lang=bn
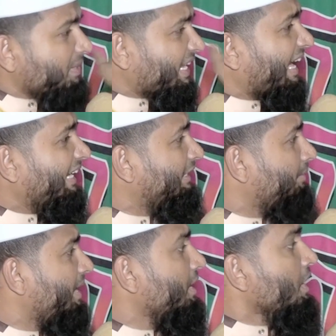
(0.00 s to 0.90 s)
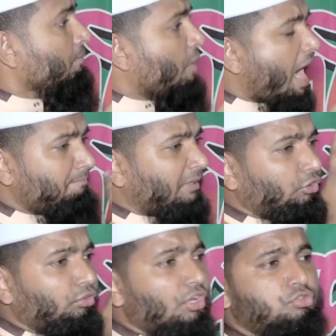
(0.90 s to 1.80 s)
নবীকে গালি দেবে
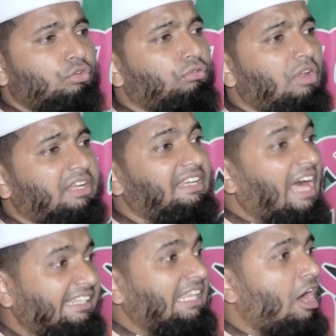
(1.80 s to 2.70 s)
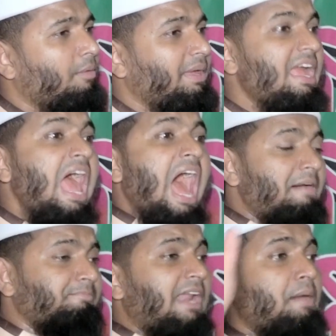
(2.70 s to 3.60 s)
রাসূলুল্লাহকে গালি দেওয়া হবে
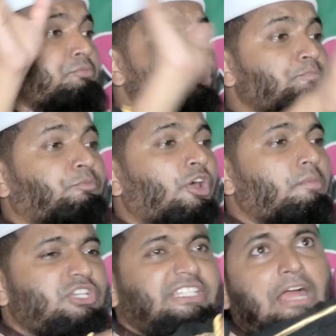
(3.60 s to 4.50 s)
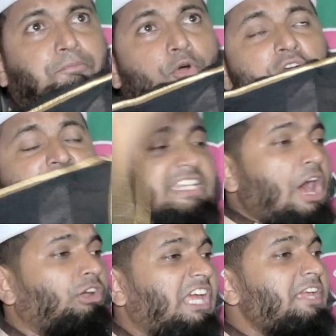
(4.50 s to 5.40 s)
আমরা চুপ করে বসে থাকব এটা
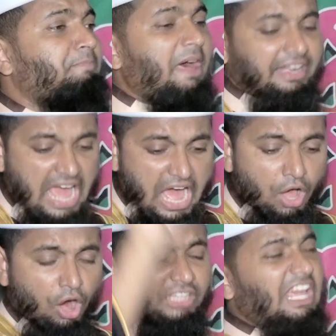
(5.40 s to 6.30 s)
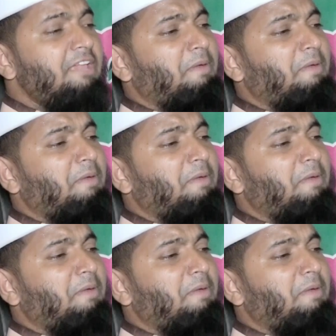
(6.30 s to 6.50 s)
হতেই পারে না হতেই